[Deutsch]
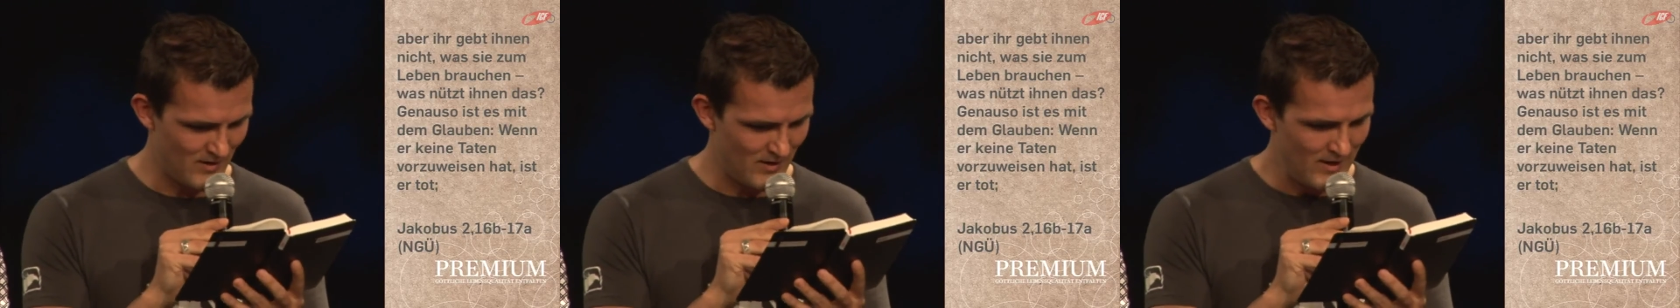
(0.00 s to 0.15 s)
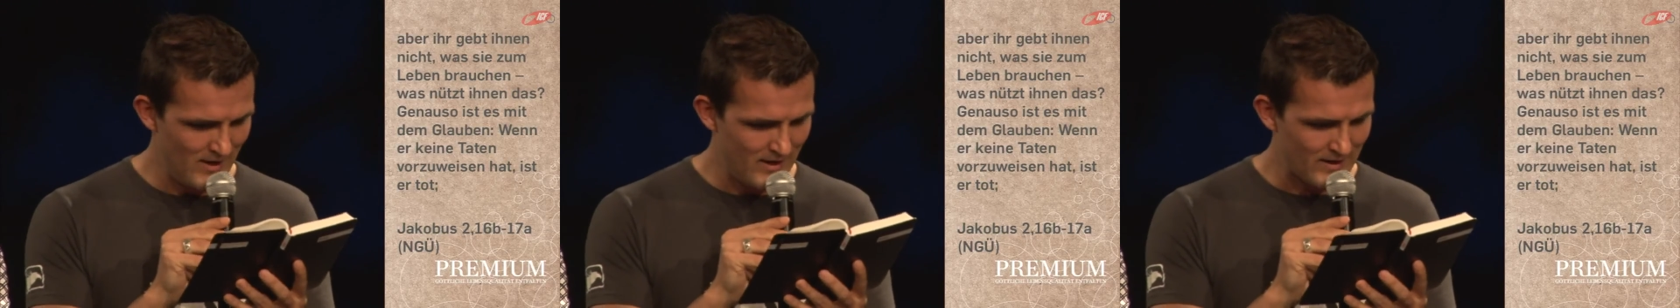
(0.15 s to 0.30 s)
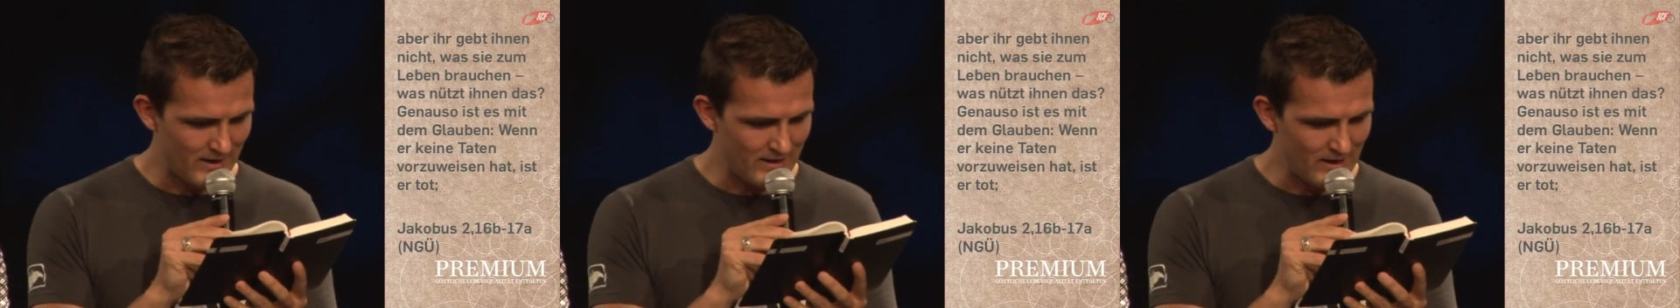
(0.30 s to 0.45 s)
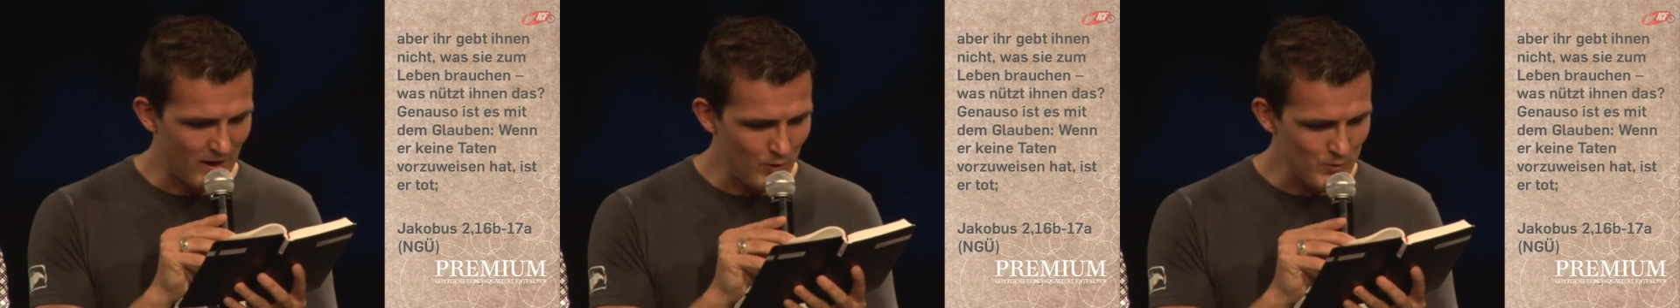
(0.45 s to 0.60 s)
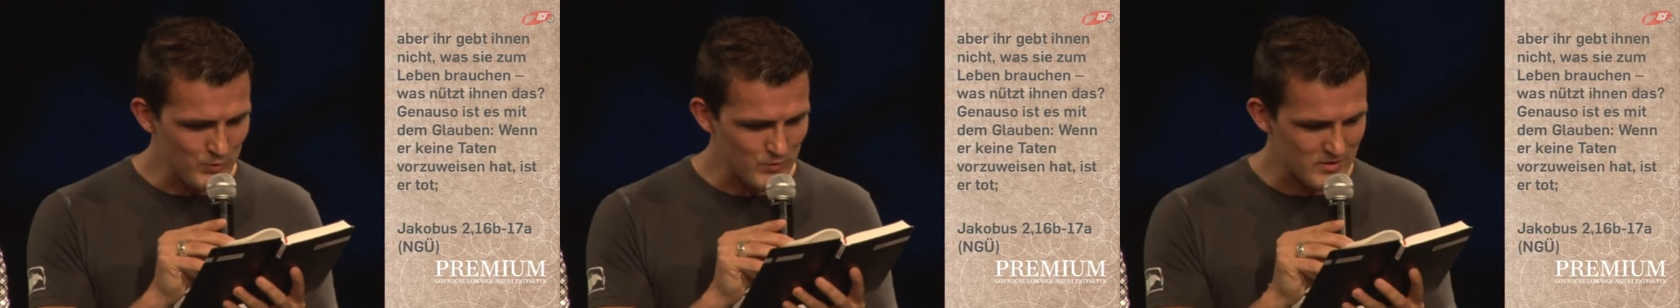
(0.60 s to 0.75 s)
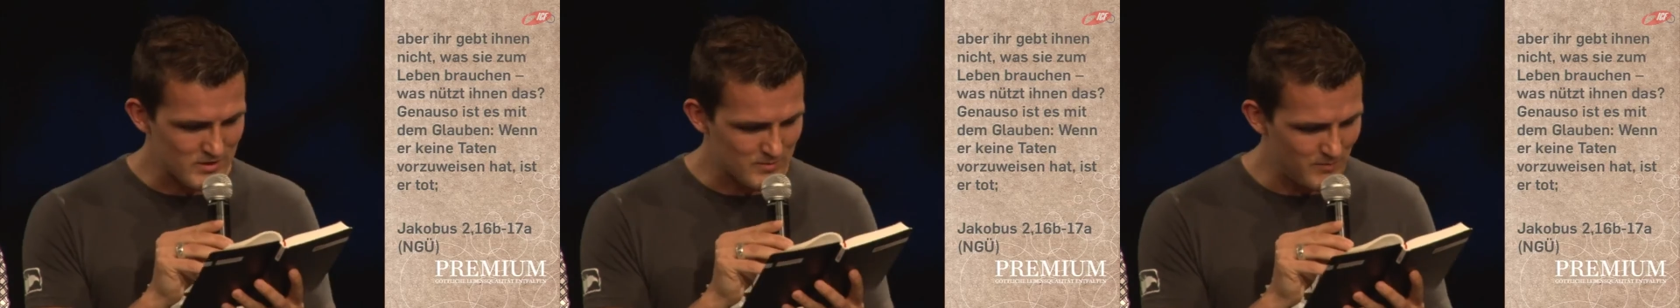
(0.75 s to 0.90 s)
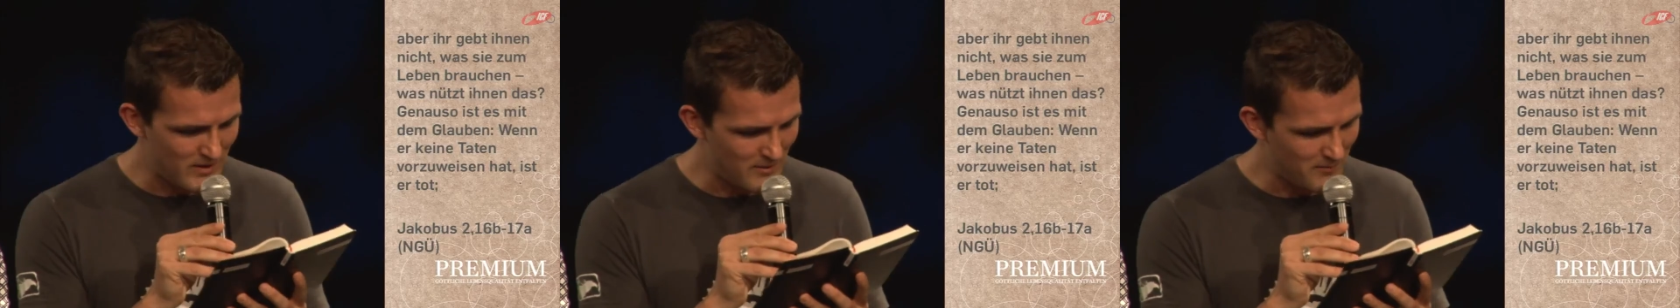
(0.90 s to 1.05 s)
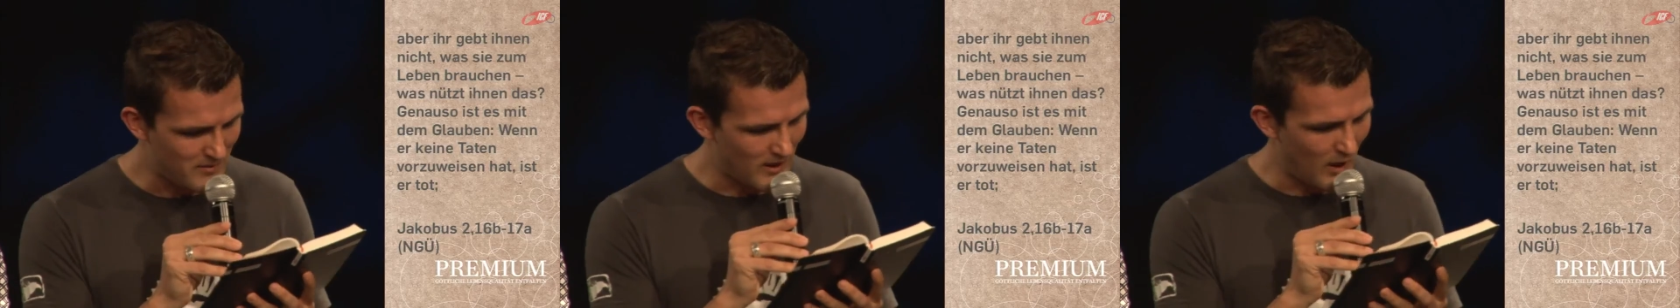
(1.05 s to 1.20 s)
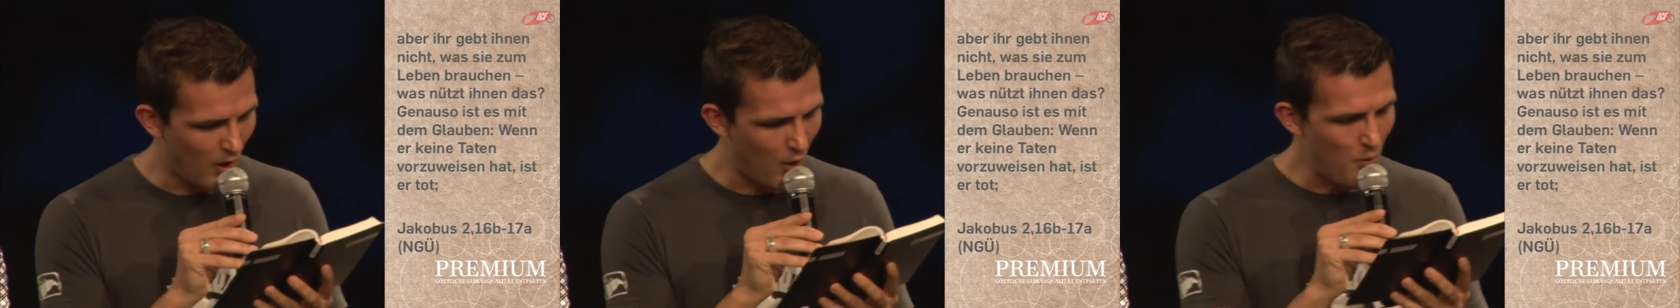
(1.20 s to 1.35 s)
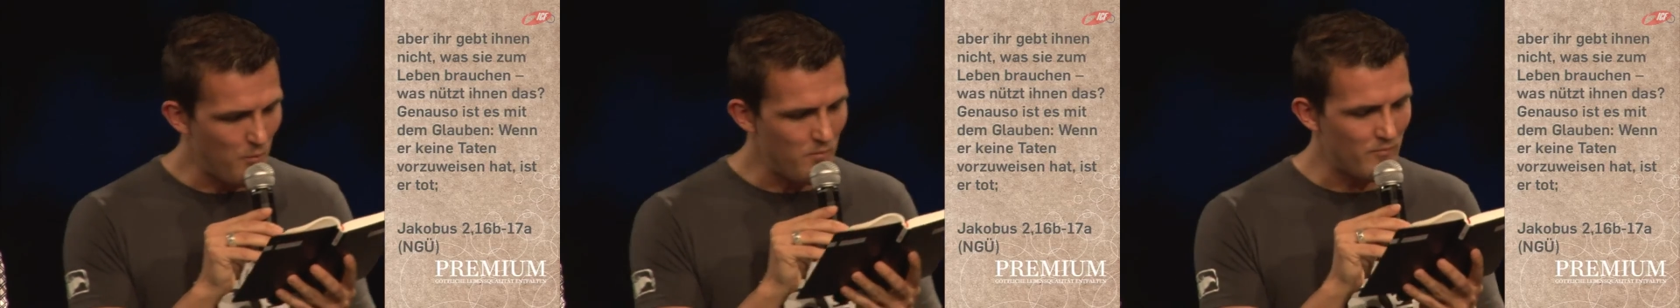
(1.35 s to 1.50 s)
Genauso ist es mit dem
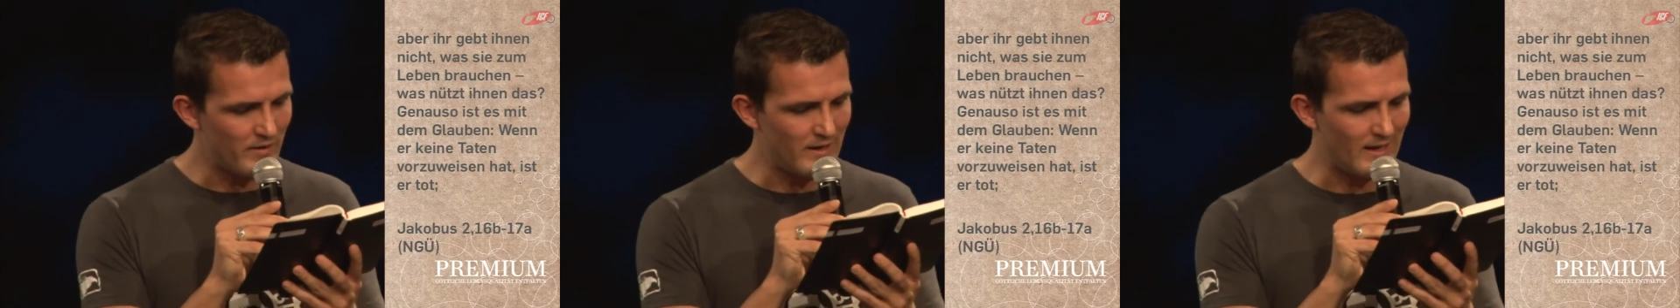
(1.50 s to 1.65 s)
Glauben,